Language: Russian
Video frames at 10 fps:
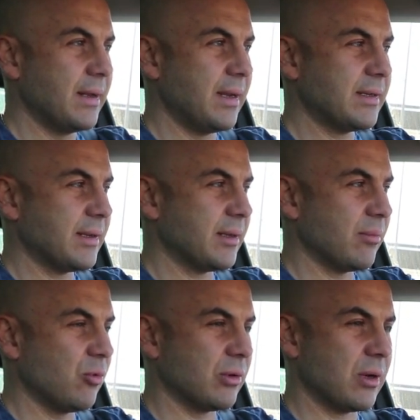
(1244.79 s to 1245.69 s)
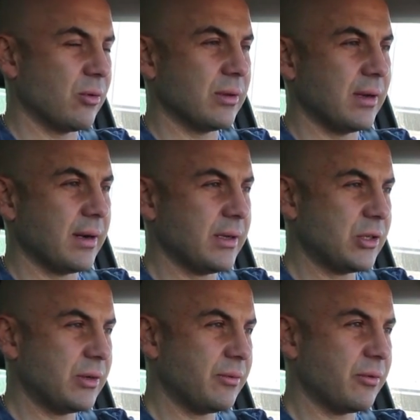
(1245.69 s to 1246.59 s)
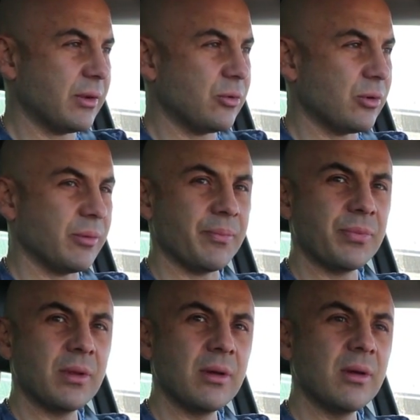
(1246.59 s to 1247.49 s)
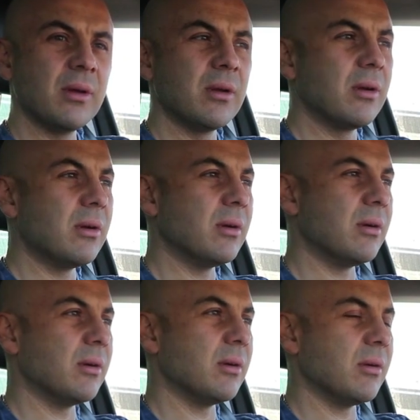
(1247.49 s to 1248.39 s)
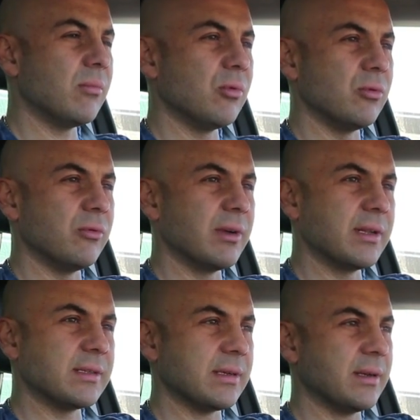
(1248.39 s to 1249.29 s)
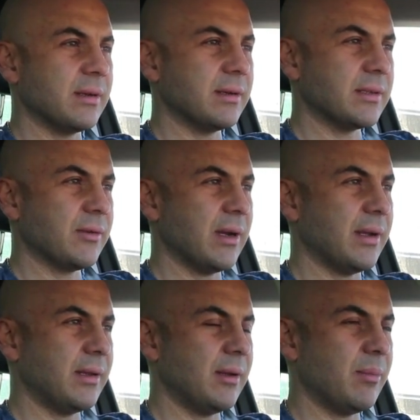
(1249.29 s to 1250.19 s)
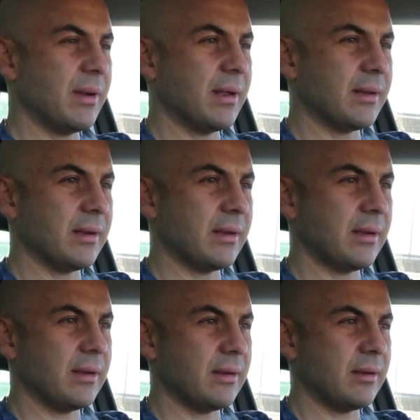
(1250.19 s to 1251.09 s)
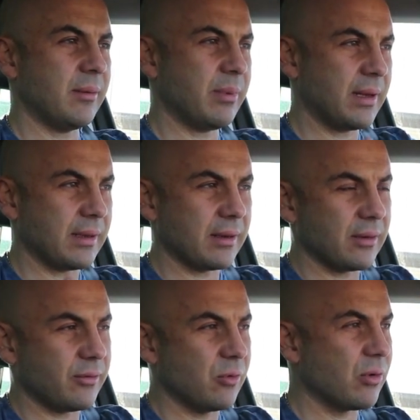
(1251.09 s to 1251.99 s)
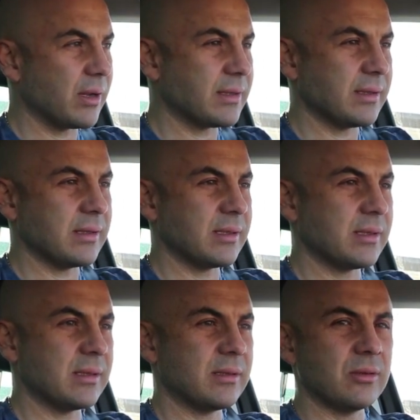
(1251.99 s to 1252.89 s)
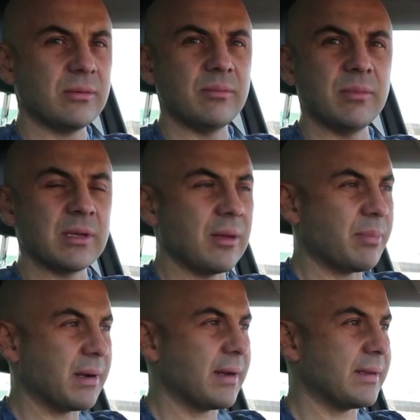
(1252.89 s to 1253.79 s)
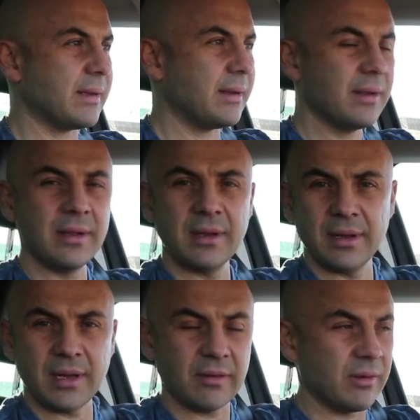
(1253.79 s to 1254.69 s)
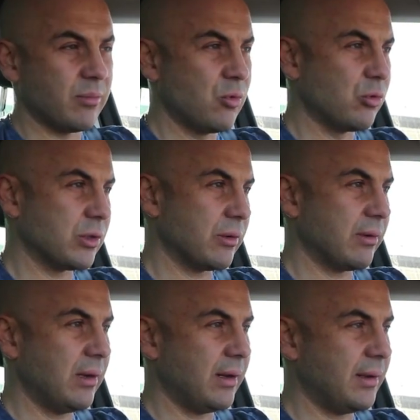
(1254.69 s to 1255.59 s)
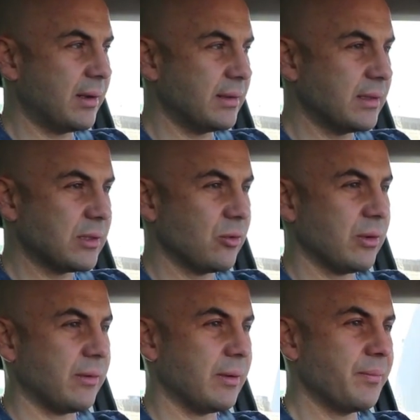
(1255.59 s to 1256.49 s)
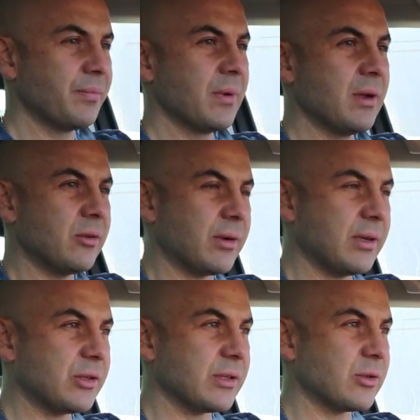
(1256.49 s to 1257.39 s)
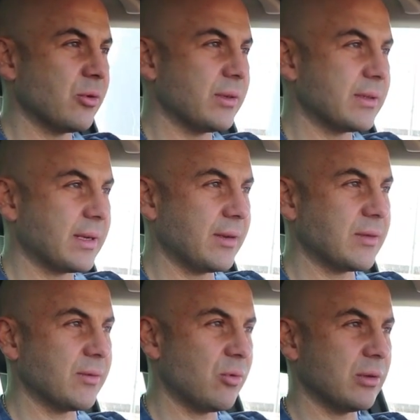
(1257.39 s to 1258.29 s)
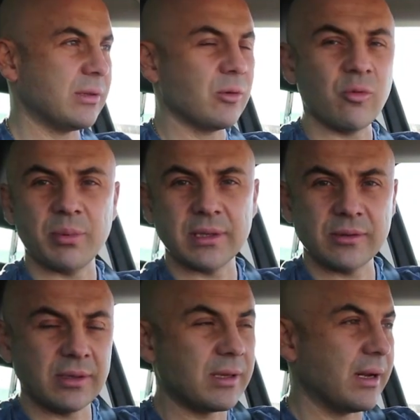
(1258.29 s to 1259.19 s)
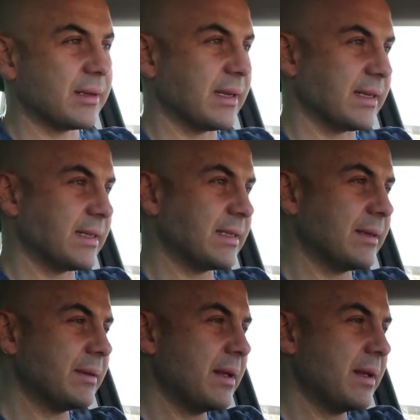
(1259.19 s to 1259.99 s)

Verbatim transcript: Если это будет какой-то гараж, в котором э, будут вариться сваи непонятной, конфигурации из металлопроката явно бушного или некондиционного, то, конечно, стоит, скорее всего, от такого производителя отказаться.